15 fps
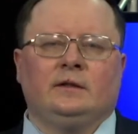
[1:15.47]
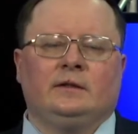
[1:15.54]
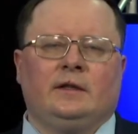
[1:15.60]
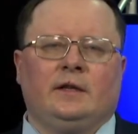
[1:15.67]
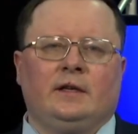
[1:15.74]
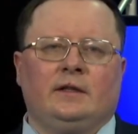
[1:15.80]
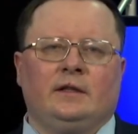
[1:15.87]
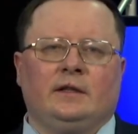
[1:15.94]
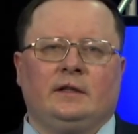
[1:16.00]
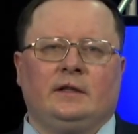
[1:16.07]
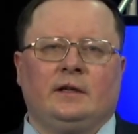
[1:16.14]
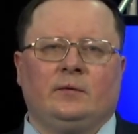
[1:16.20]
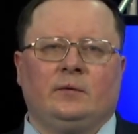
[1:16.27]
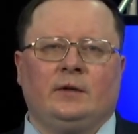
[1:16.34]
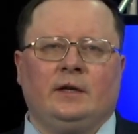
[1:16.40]

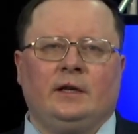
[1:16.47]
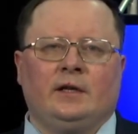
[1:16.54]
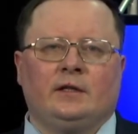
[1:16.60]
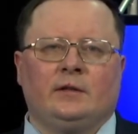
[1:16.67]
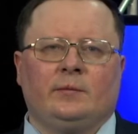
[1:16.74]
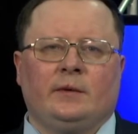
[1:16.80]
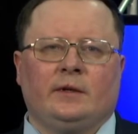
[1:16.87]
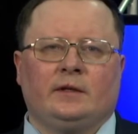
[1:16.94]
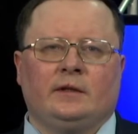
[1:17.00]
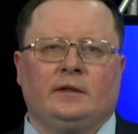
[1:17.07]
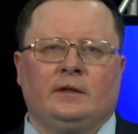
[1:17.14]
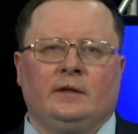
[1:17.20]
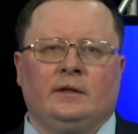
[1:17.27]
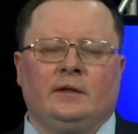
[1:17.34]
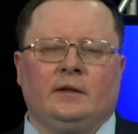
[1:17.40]
Среднегодовой экспорт
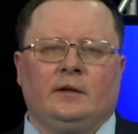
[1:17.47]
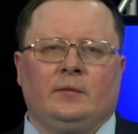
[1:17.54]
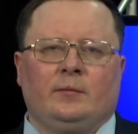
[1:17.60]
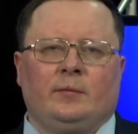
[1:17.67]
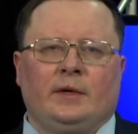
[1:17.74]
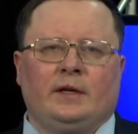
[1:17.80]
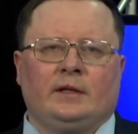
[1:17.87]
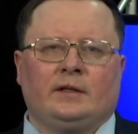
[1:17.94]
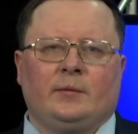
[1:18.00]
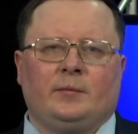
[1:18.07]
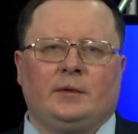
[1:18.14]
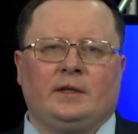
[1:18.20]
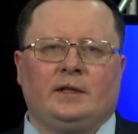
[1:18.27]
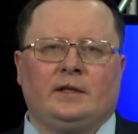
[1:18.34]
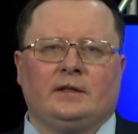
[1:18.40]
порядка
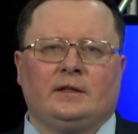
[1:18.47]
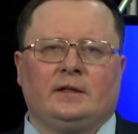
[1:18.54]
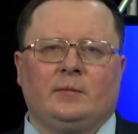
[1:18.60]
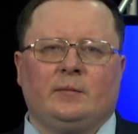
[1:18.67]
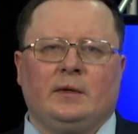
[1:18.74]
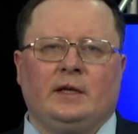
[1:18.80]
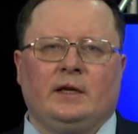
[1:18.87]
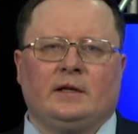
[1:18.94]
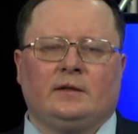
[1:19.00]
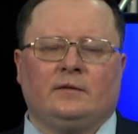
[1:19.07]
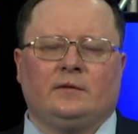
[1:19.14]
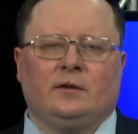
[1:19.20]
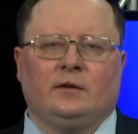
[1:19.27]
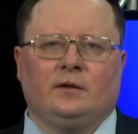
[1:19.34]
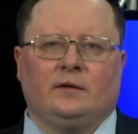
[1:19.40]
15 миллиардов
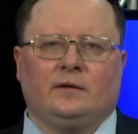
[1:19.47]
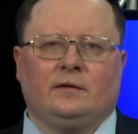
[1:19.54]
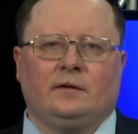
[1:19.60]
долларов.